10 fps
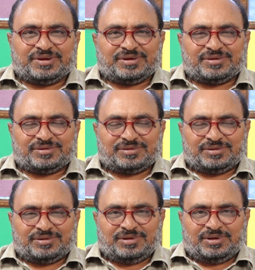ఈయన
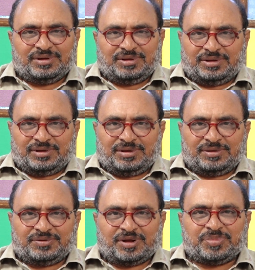
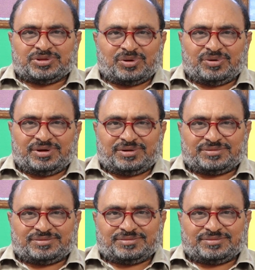చలపతిరావు గారు